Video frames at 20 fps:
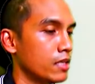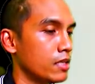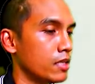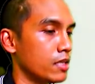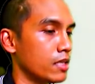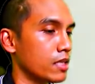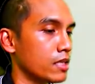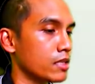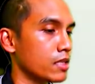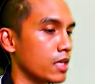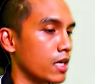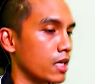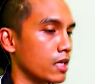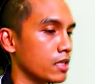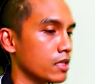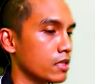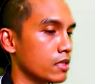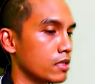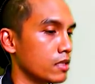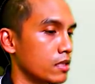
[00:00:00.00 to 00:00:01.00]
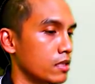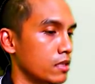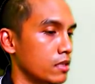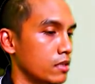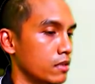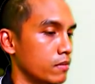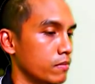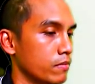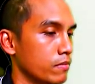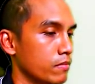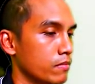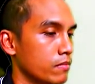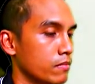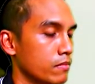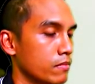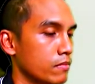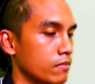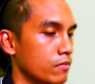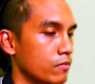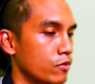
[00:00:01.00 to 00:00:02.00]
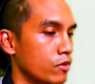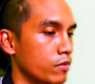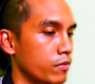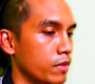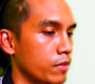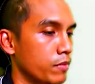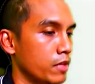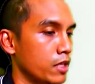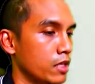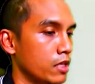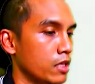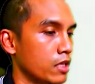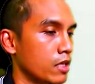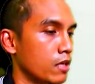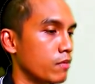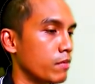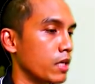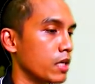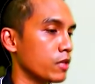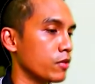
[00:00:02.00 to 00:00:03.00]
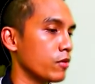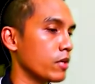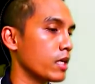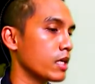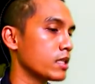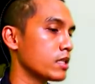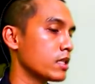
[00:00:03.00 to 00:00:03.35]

จิตอาสานั่นคือพวกพี่ๆที่เขามาช่วยอา